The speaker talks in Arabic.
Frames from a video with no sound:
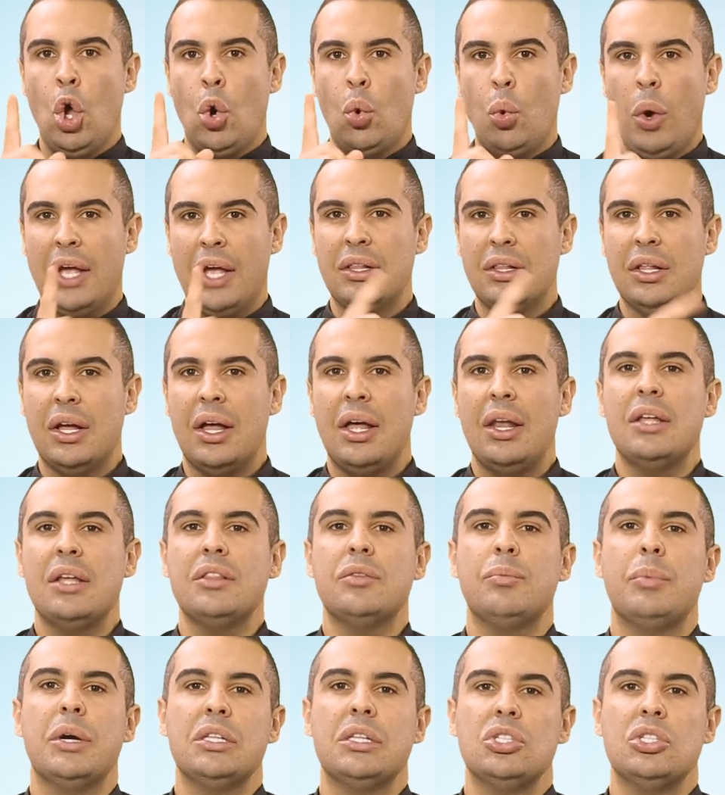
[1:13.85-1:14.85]
واحد
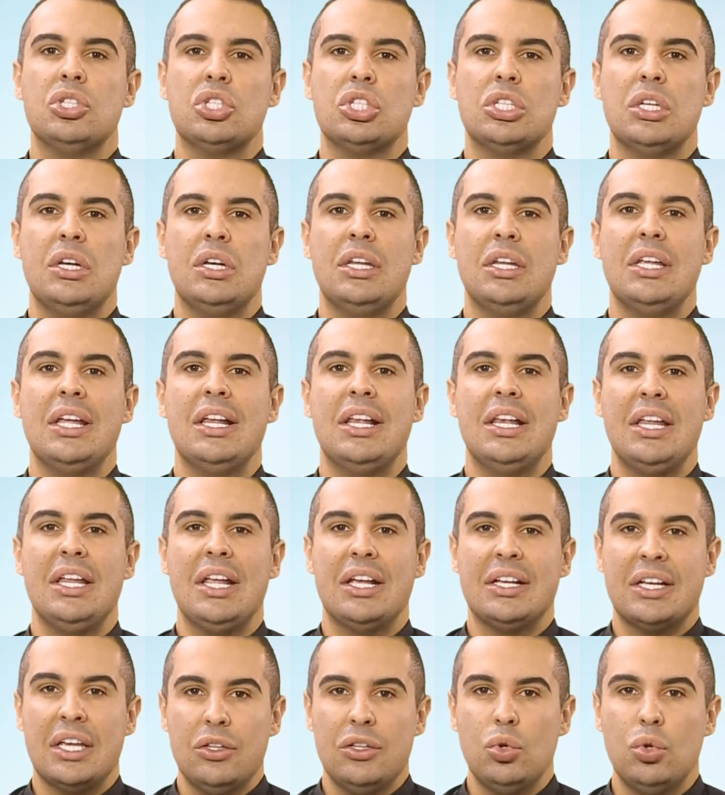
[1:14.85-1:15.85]
الغلط بغيت نشير ليه اللي
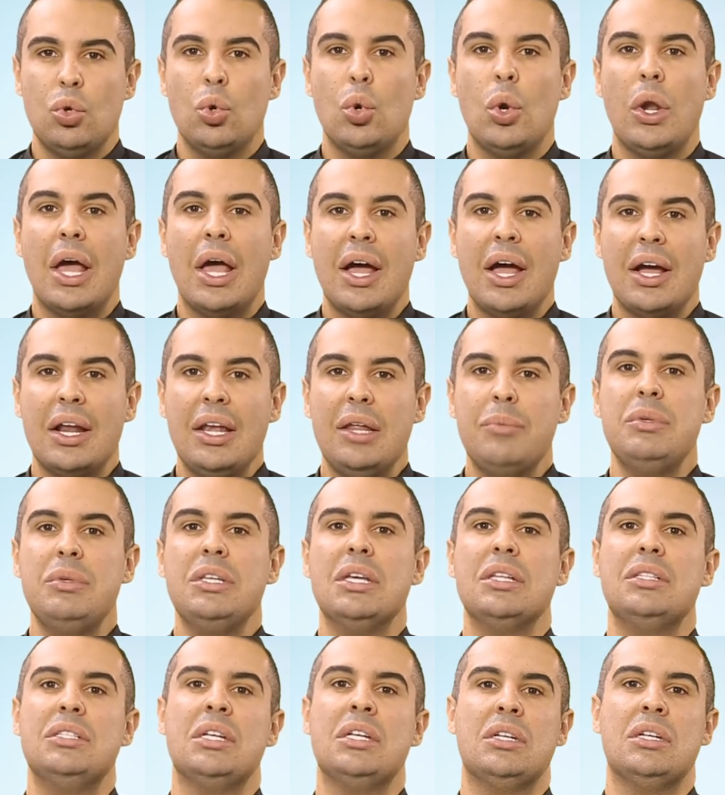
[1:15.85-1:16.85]
كيديروه
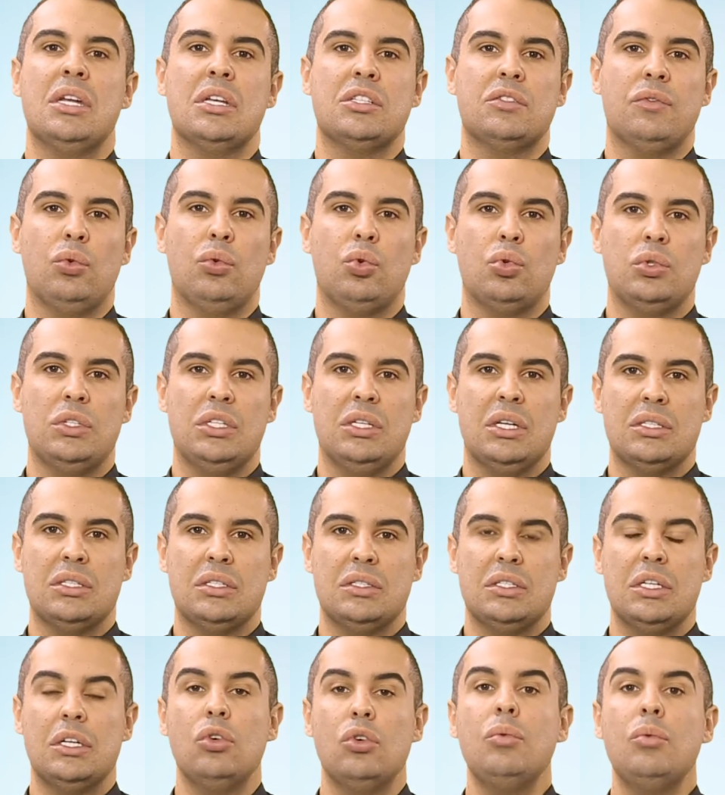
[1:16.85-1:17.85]
الاغلبيه ديال الناس في الكوزينات
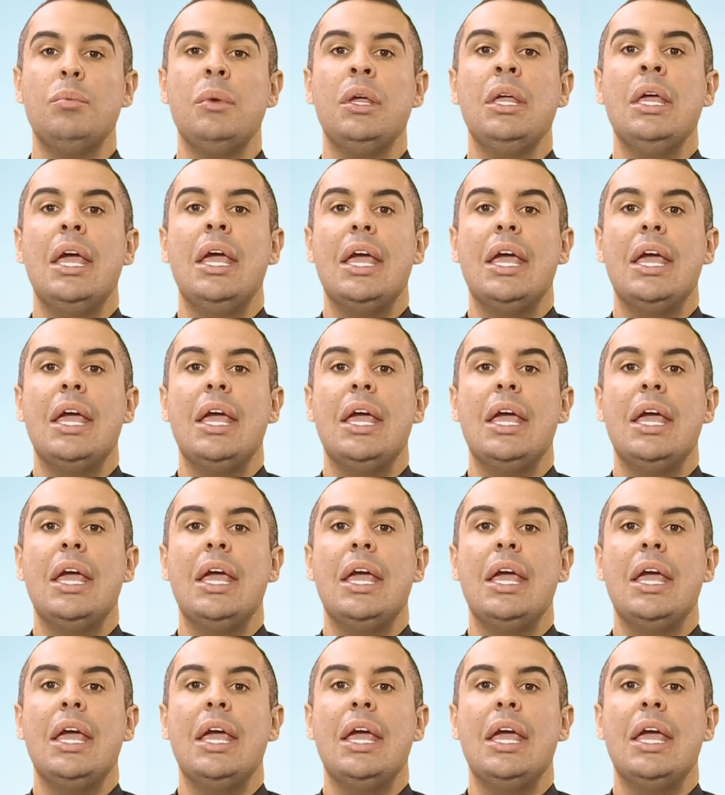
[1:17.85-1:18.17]
ديالهم